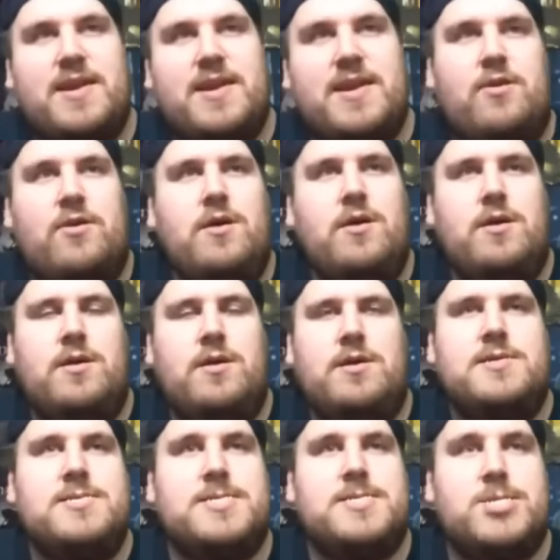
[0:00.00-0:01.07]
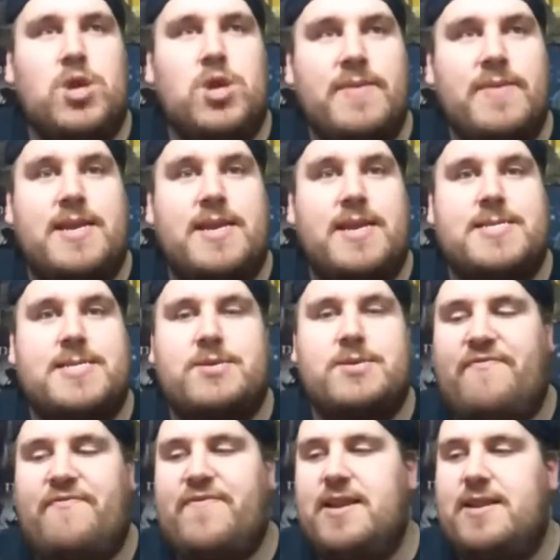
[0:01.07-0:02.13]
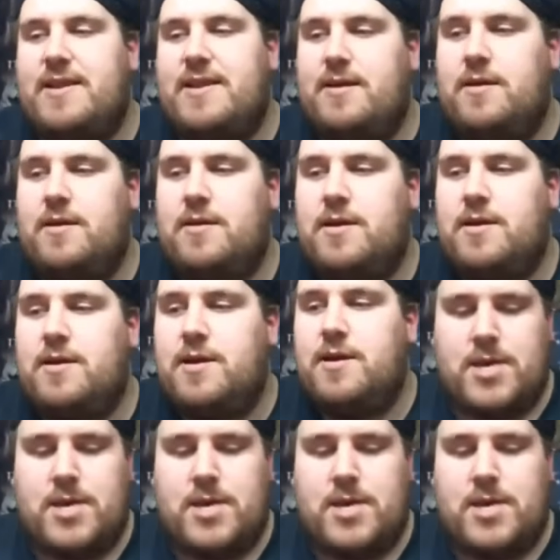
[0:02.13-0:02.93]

Und genau streame ich dann nicht so viel, ja.